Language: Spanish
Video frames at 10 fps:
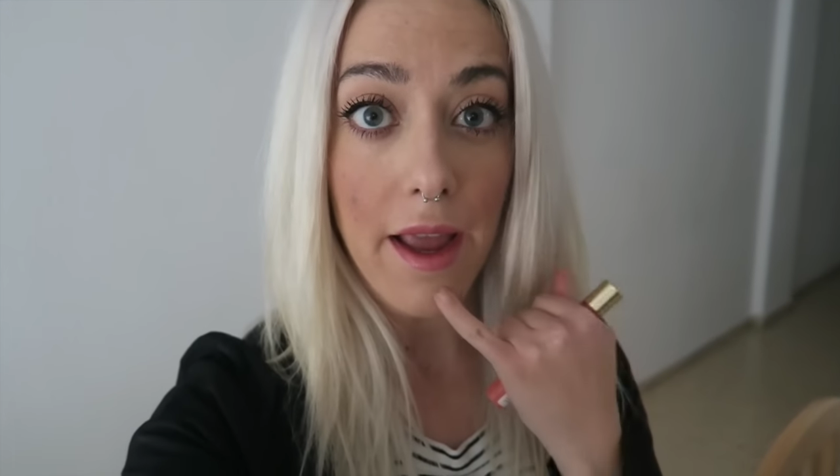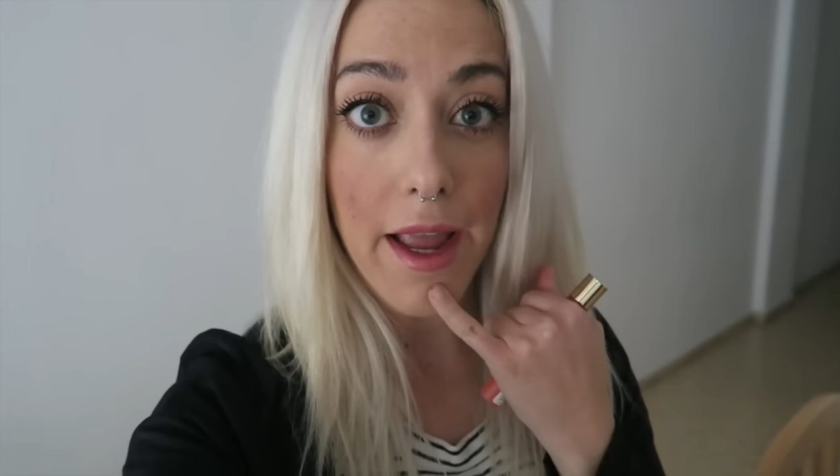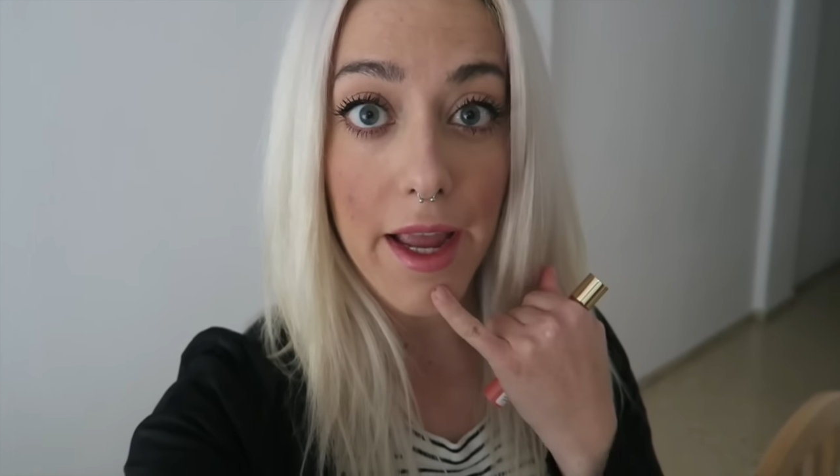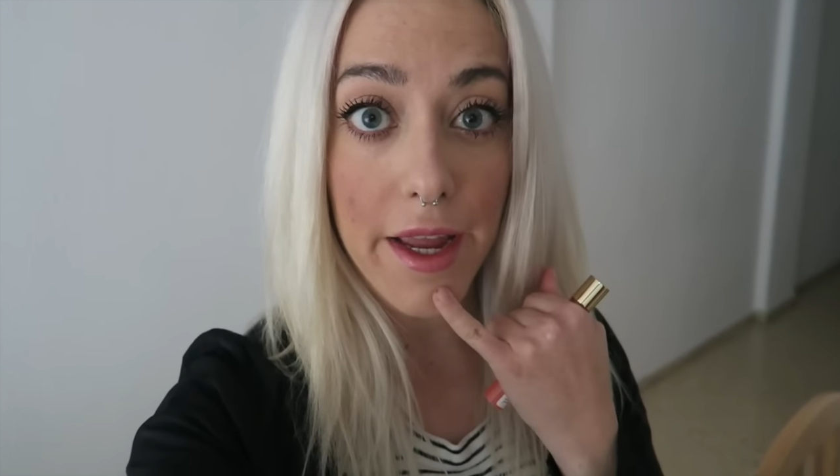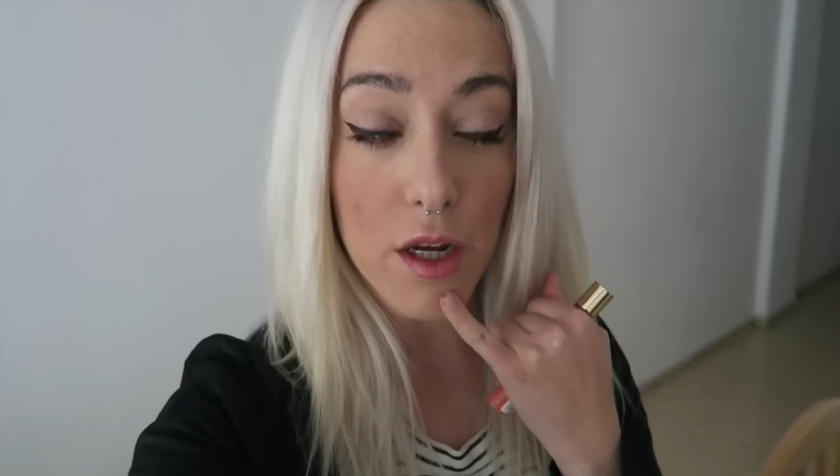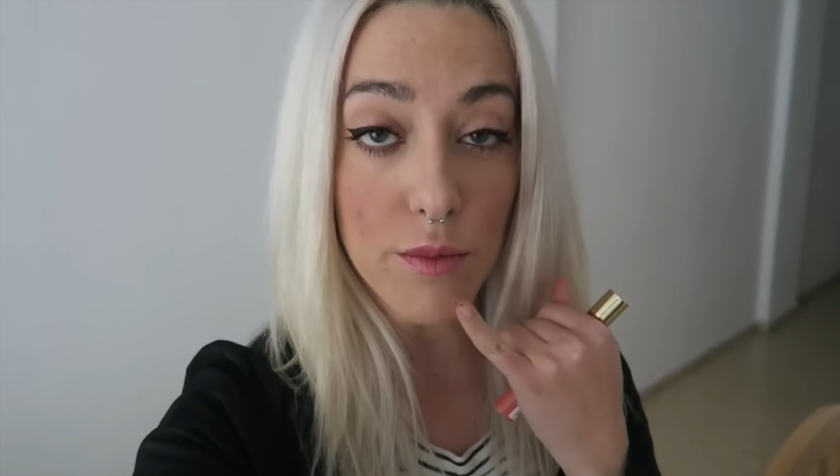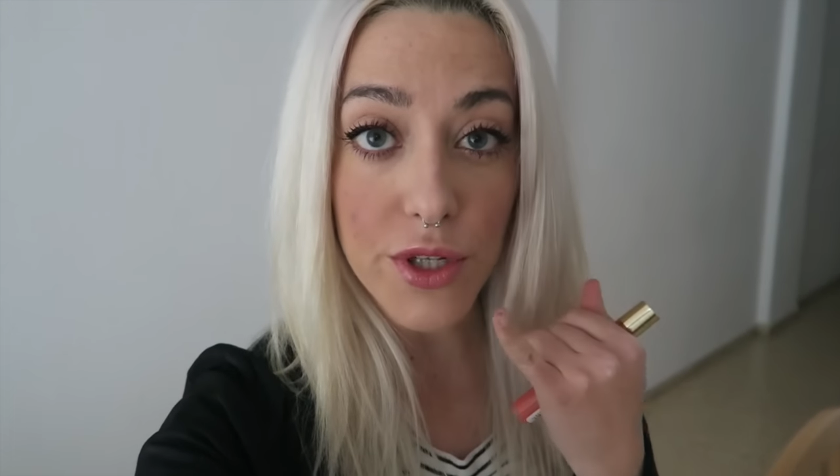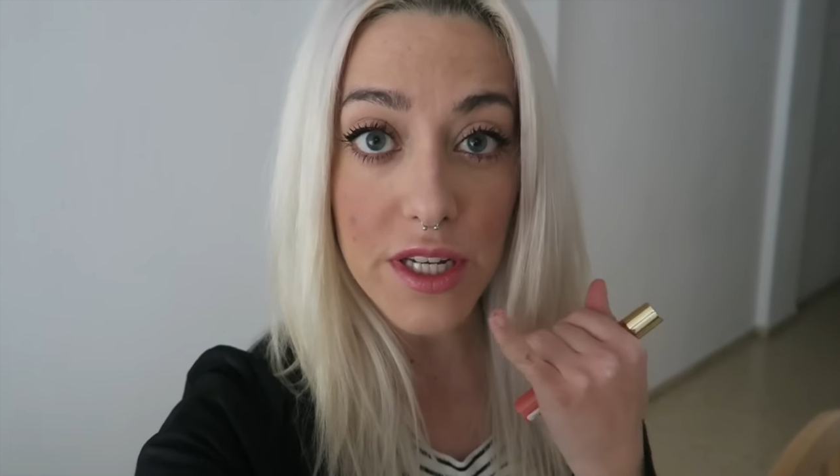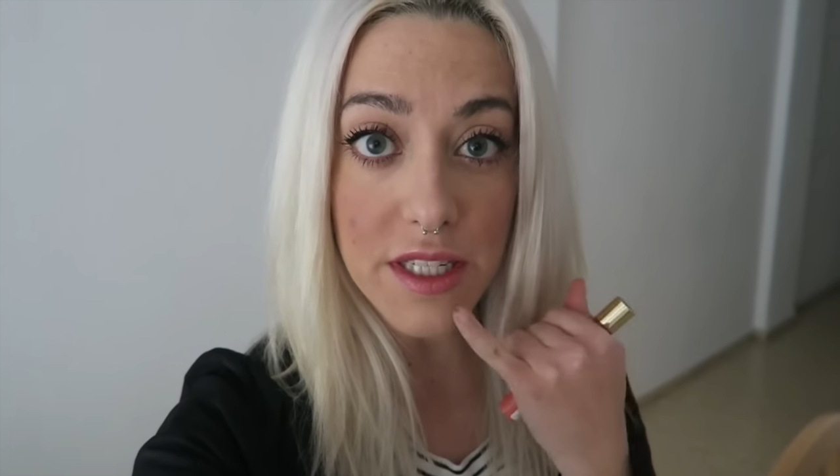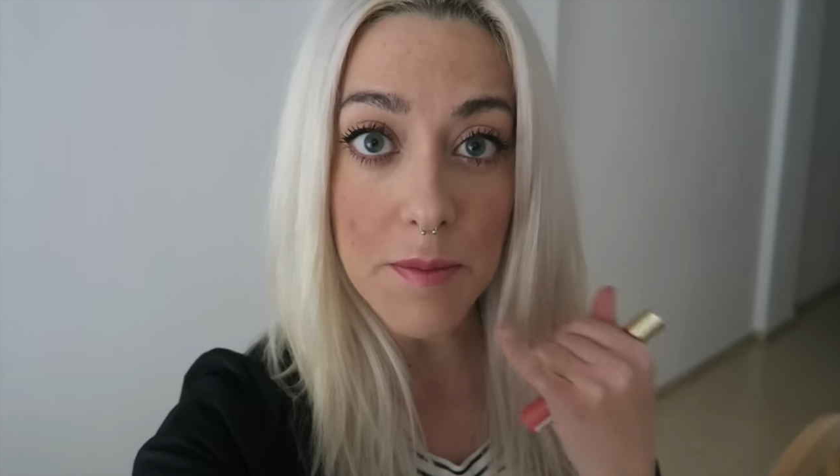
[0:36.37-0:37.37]
eh, Como
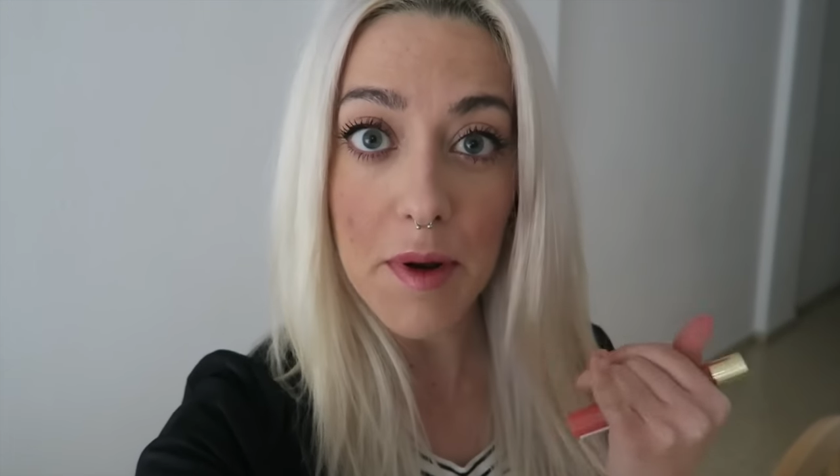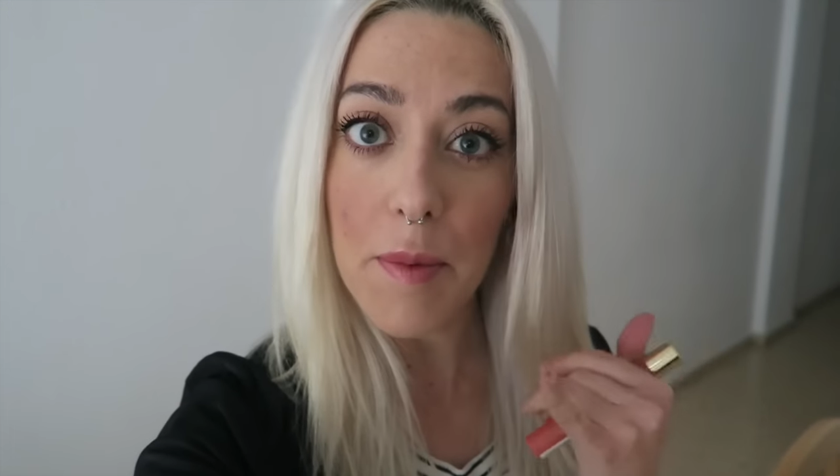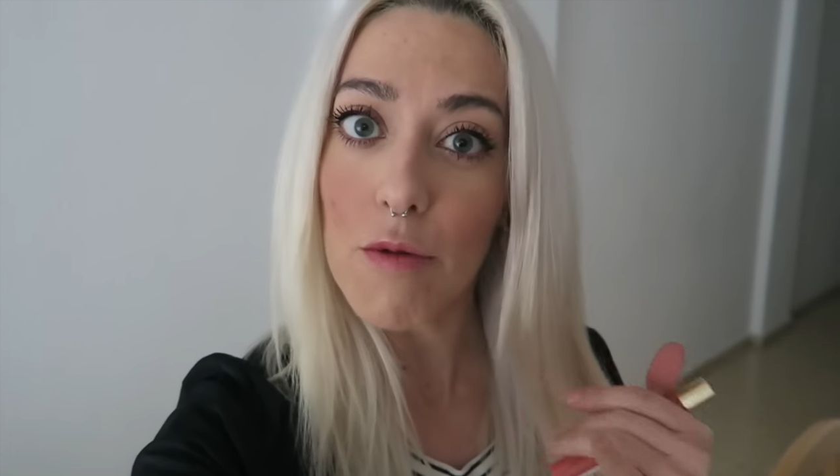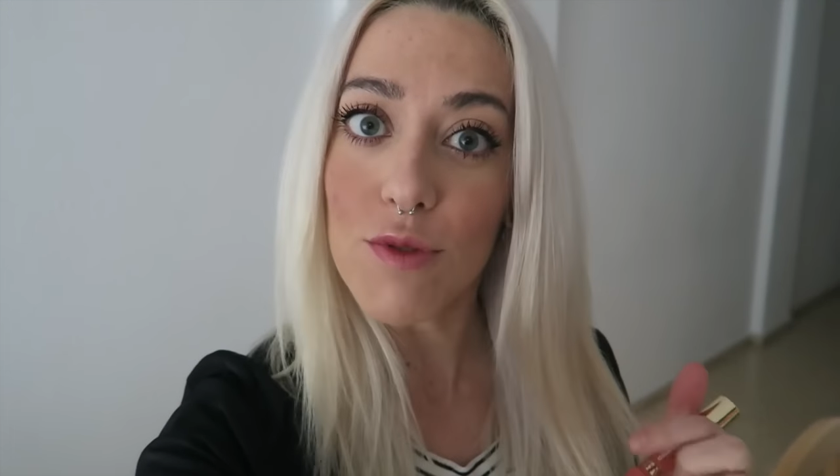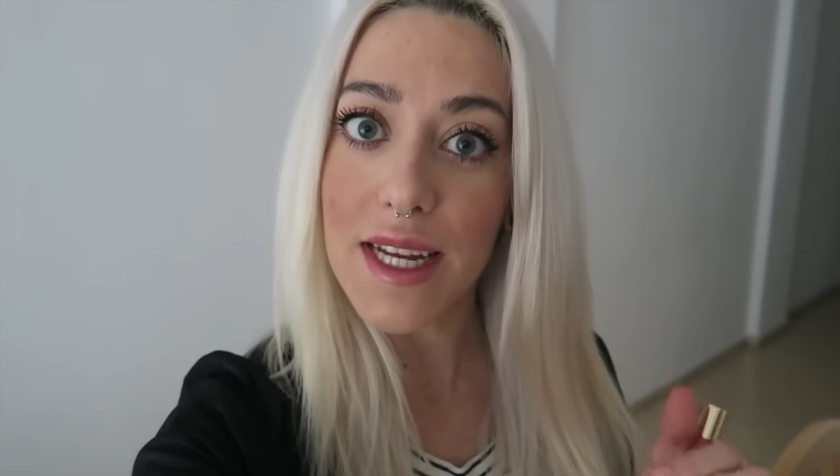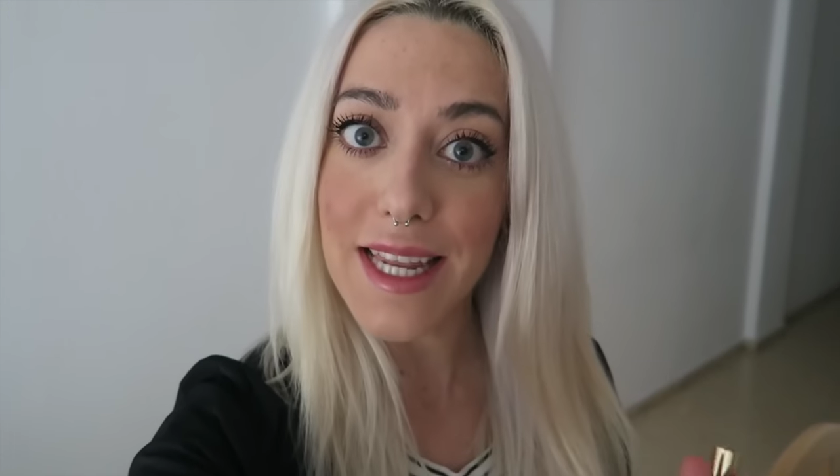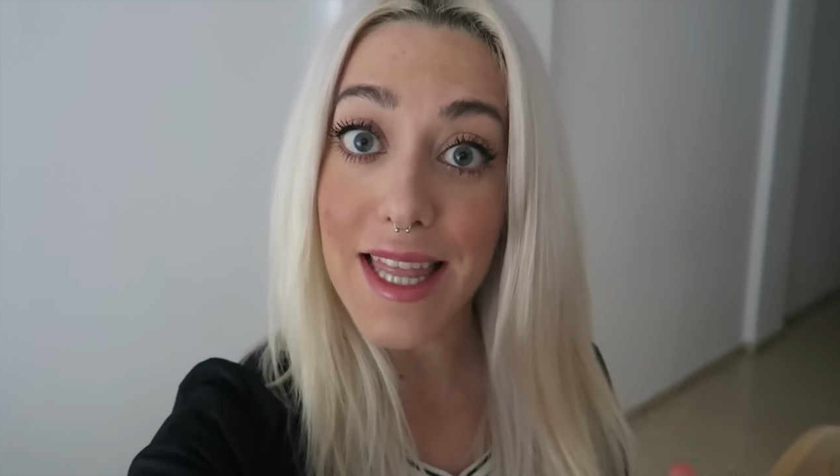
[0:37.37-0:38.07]
sé que siempre me preguntáis